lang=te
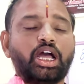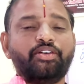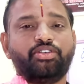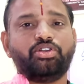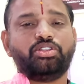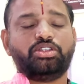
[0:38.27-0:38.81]
ఆ
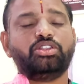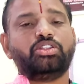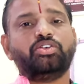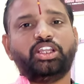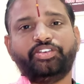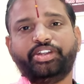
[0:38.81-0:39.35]
విరోధ
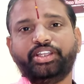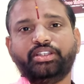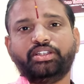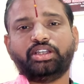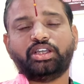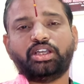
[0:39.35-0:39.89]
జంతువులు ఏమిటి
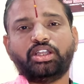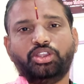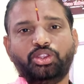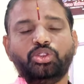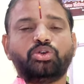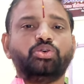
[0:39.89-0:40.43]

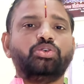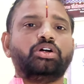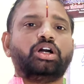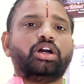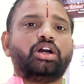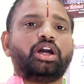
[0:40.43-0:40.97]
ఎందుకు
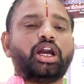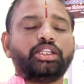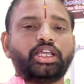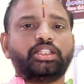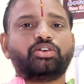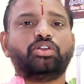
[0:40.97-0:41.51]
ఆ
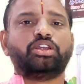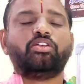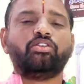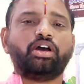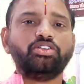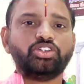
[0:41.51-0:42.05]
జాతకులకి
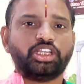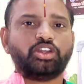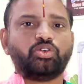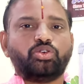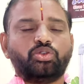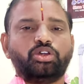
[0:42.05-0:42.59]
వివాహం
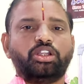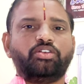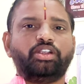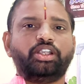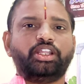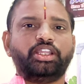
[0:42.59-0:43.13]
చేయకూడదు
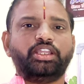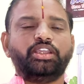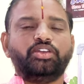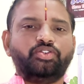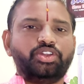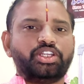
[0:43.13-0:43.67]
అనేటువంటి
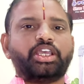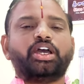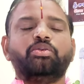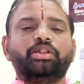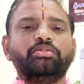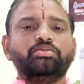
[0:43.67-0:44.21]

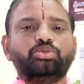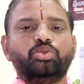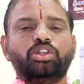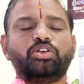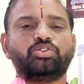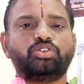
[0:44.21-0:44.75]
విషయాలు మనం
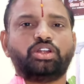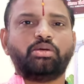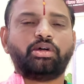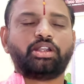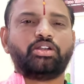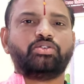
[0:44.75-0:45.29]
కూలంకుషంగా
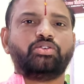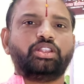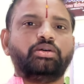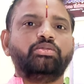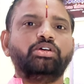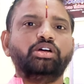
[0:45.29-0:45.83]

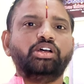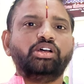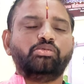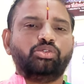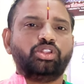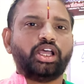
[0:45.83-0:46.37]
మాట్లాడుకుందాం
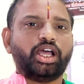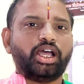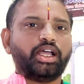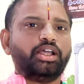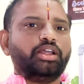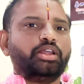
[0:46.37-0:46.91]
ముందుగా
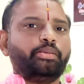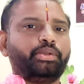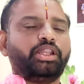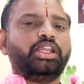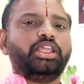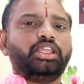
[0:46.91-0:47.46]

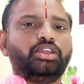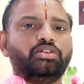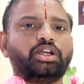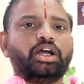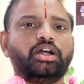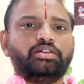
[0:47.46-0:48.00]
పిల్లి
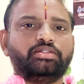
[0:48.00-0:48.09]
ఎలుక